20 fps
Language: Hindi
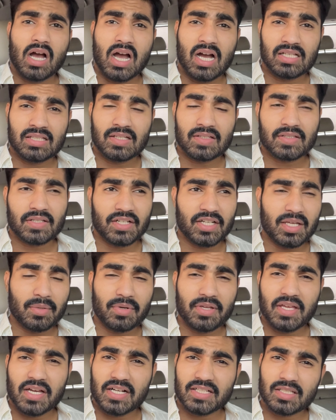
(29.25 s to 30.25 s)
आज है संडे
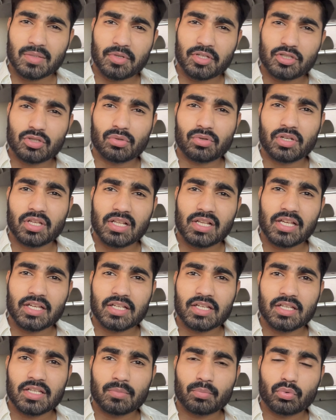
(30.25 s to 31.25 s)
भाई आज है मेरी छुट्टी
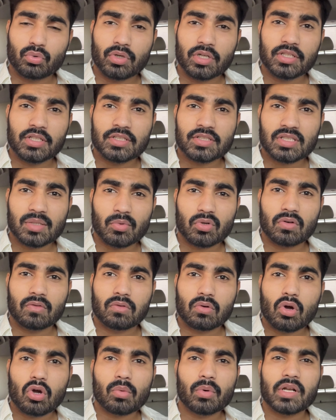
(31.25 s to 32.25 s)
लेकिन पूरे दिन से मेरे को
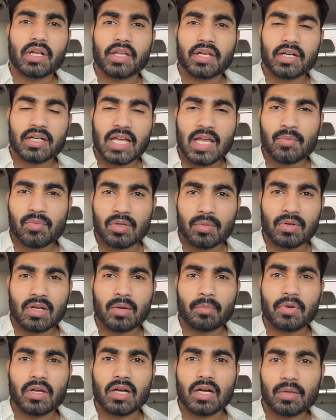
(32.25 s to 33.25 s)
व्लॉग बनाने का टाइम नहीं मिला
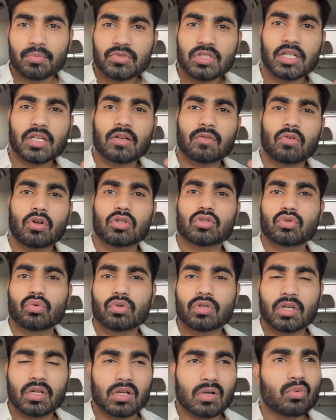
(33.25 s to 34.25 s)
मैं अब जाके व्लॉग
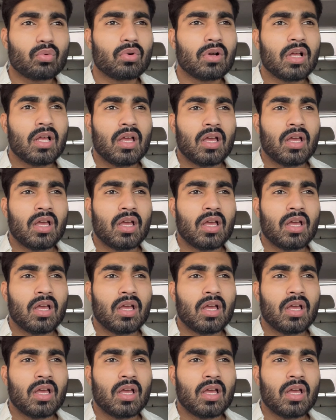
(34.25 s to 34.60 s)
शूट कर रहा हूँ